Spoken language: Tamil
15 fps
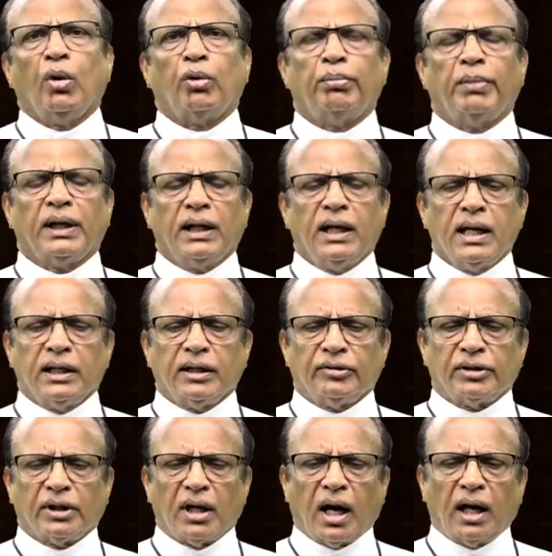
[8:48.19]
உண்மையிலே
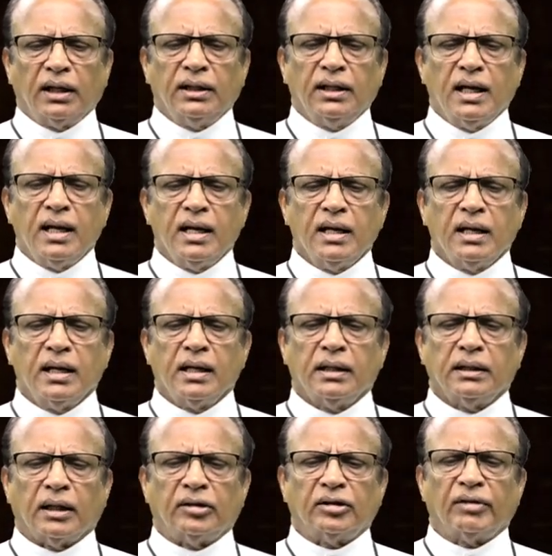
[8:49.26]
இந்த நாளிலே
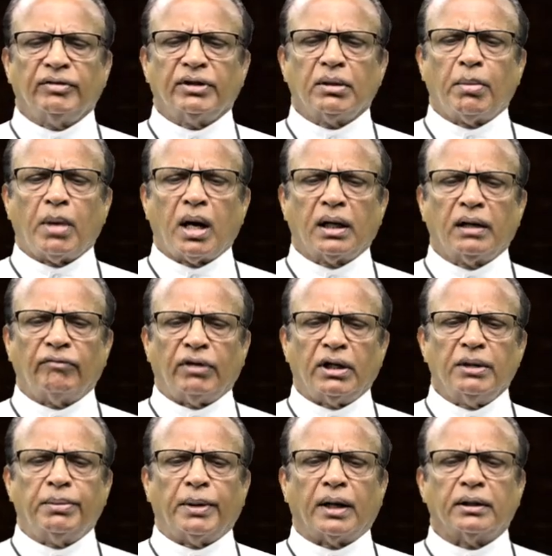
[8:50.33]
எந்த விதமான
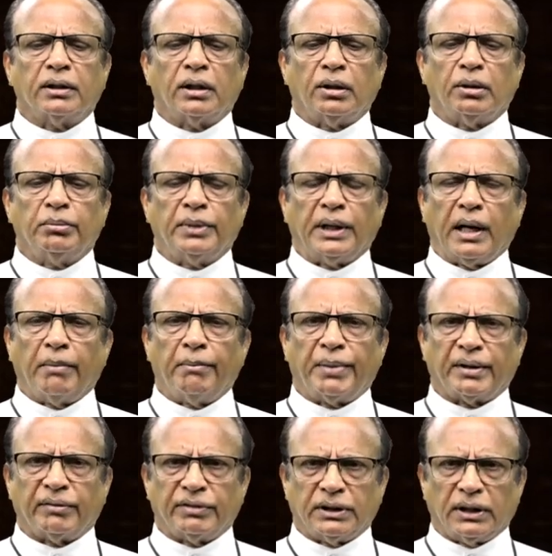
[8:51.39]
வழிபாடுகளும்
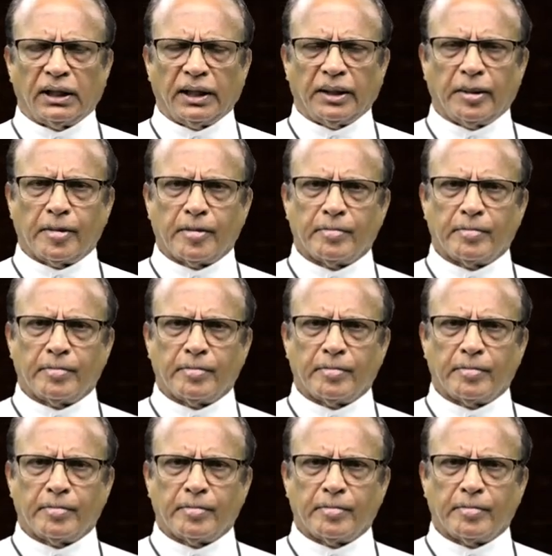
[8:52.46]
இடம்பெறுவதில்லை